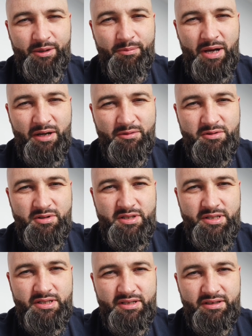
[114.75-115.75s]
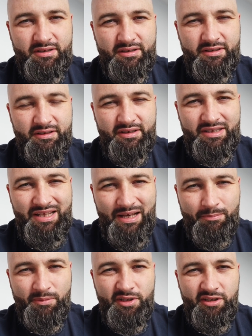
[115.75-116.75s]
Emaus
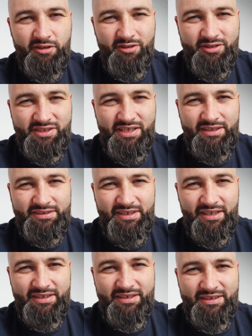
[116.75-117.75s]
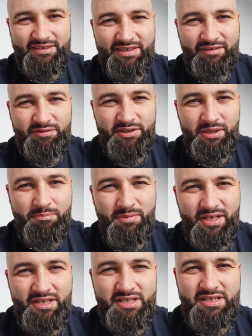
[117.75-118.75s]
dla mnie oznacza zawsze
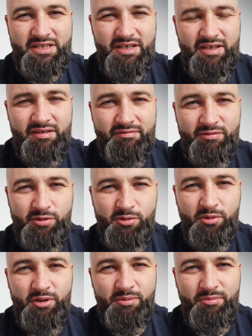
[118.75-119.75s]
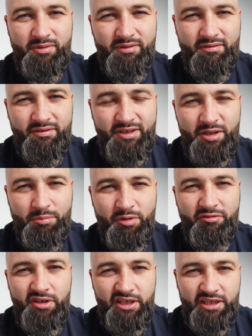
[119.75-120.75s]
miejsce, w którym nie
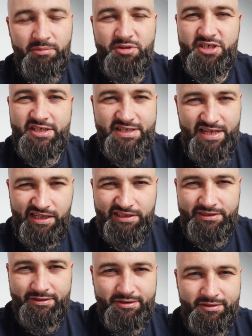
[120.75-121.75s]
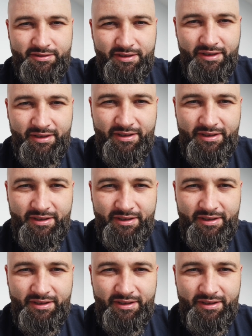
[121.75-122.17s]
powinienem się znaleźć.